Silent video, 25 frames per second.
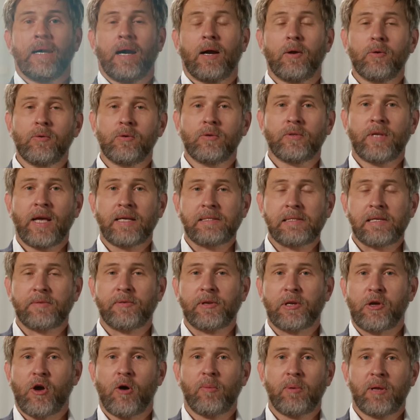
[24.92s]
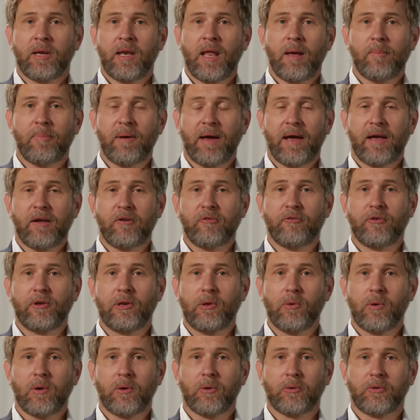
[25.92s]
Hallo und herzlich willkommen bei
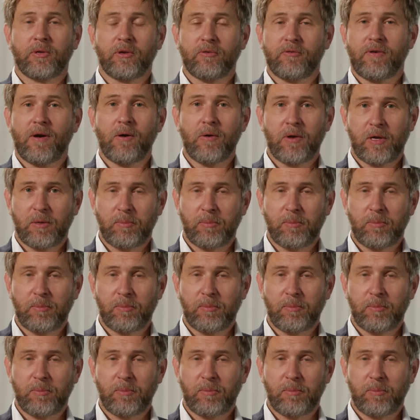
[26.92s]
Filoro TV.